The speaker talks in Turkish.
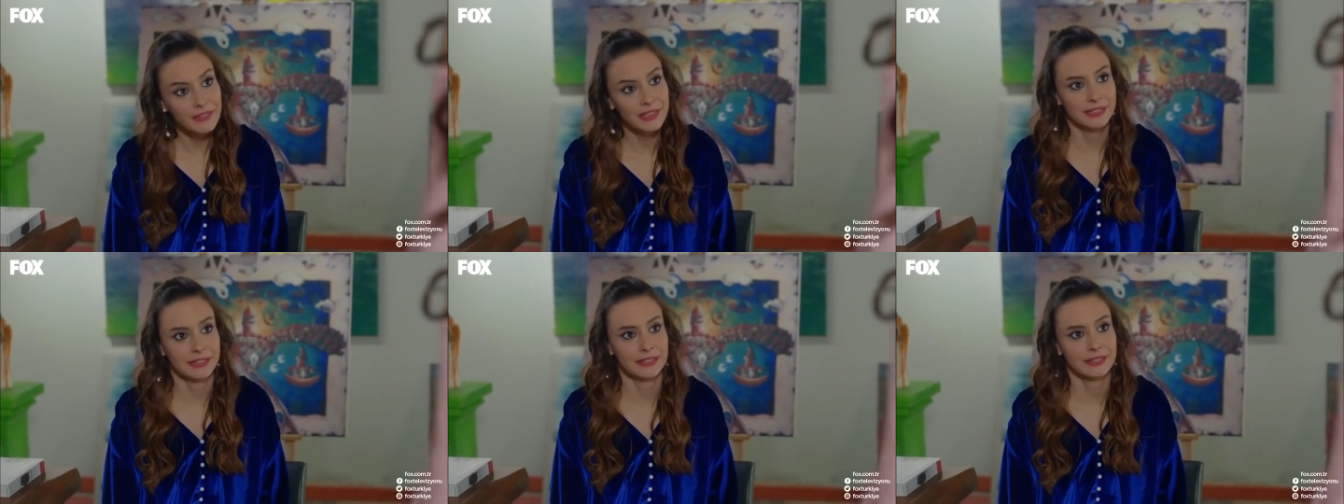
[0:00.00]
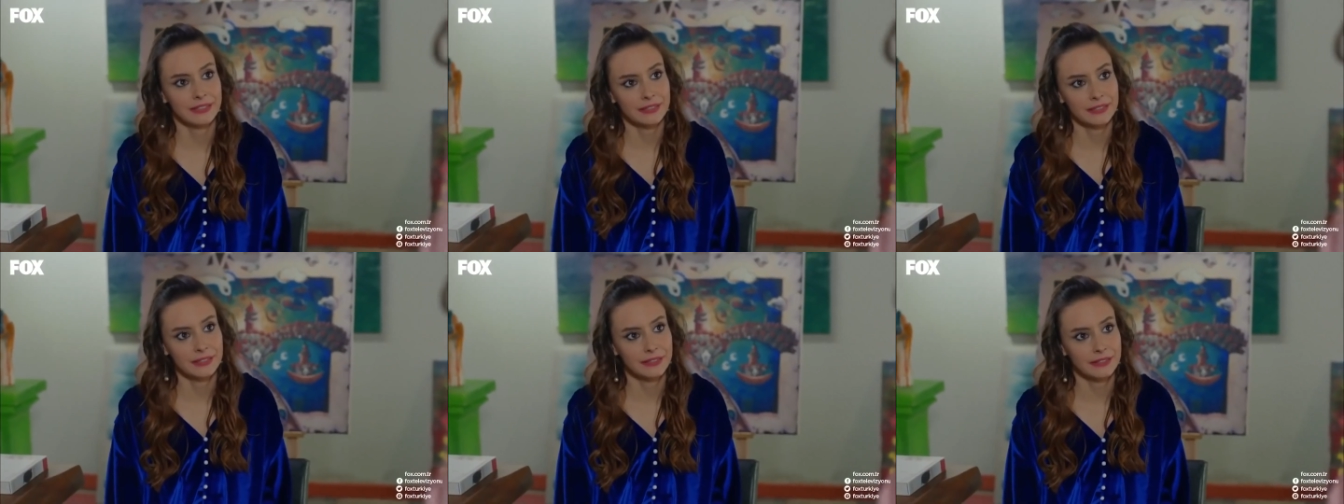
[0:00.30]

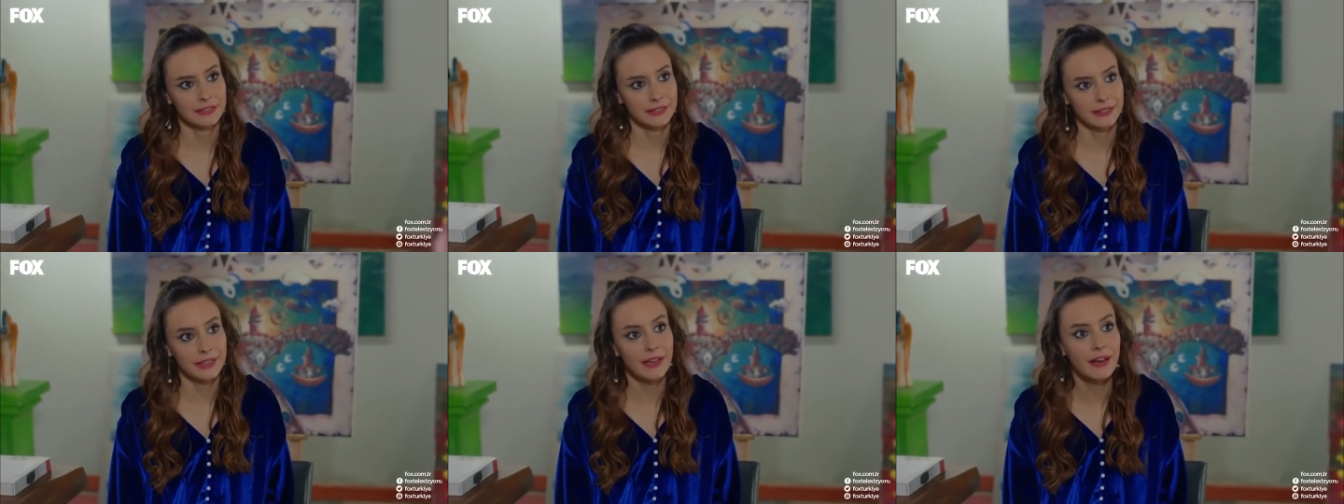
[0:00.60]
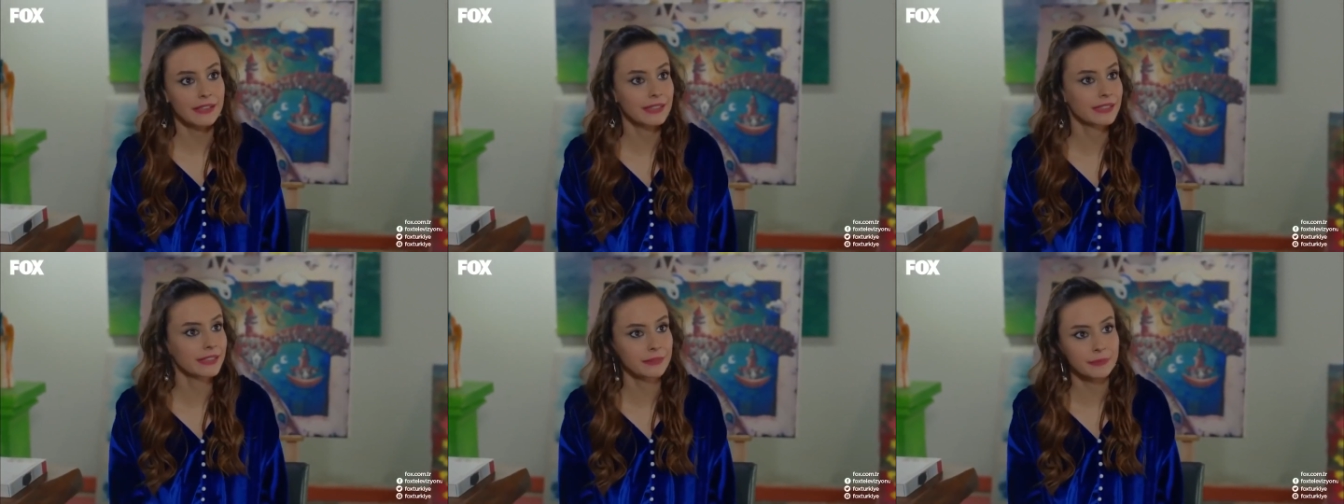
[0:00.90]
Evet.
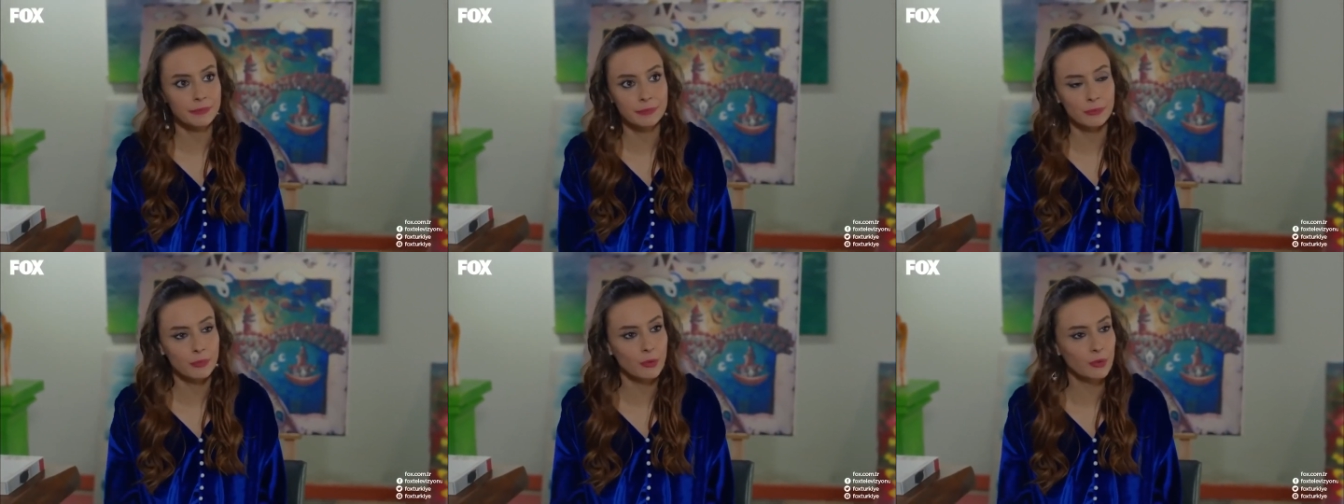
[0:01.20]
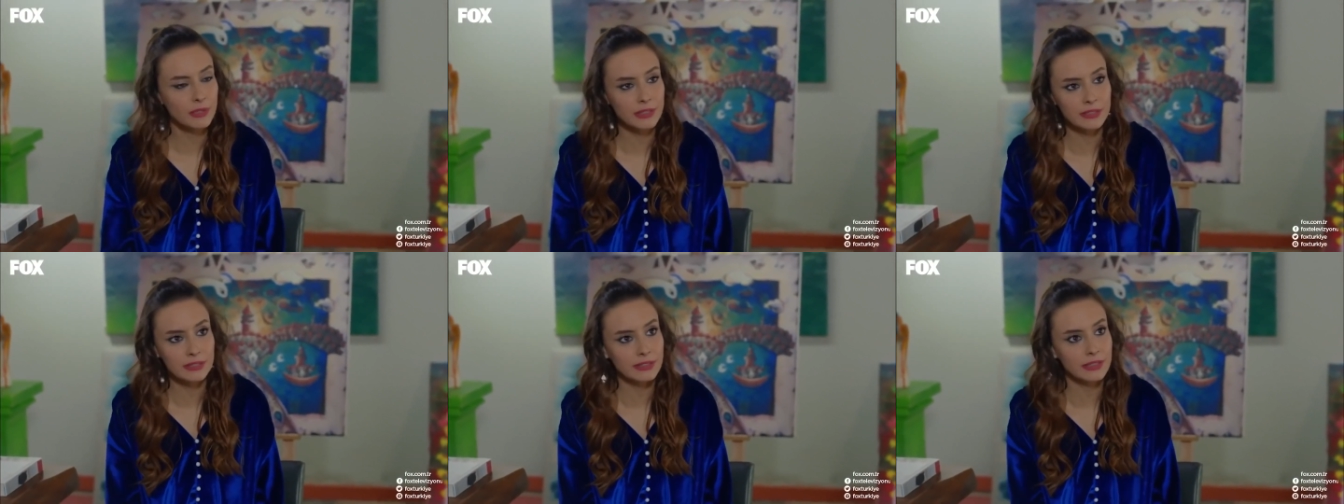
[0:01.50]
Yani
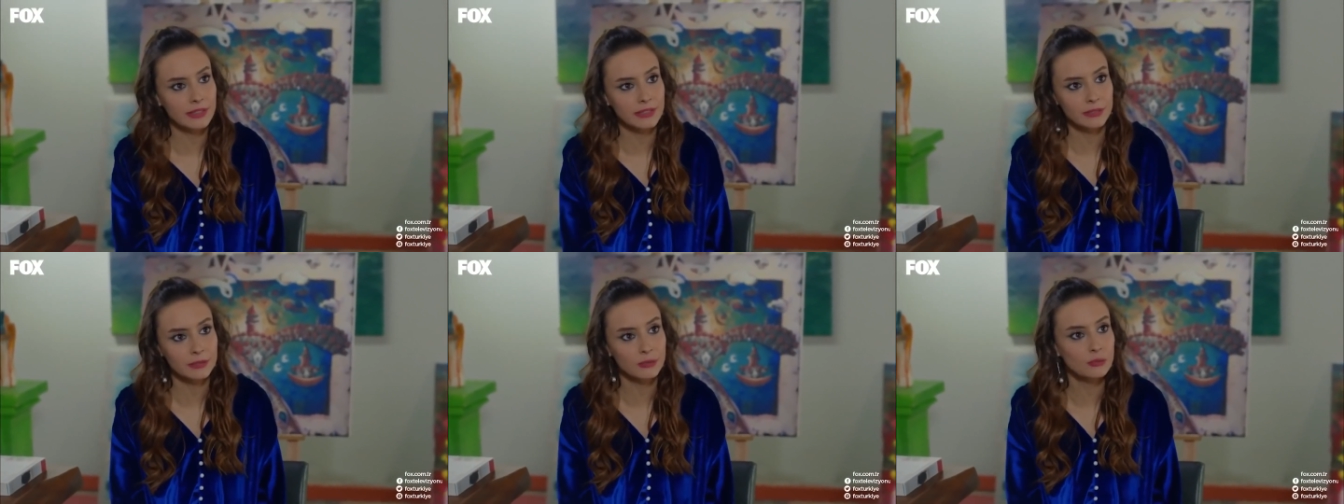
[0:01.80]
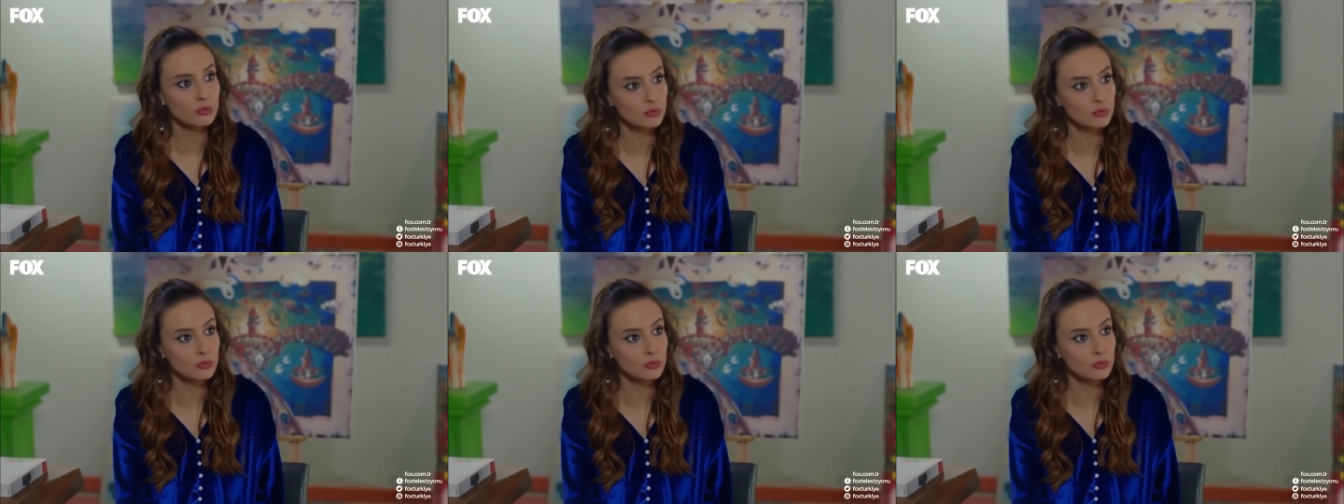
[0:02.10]
böylelikle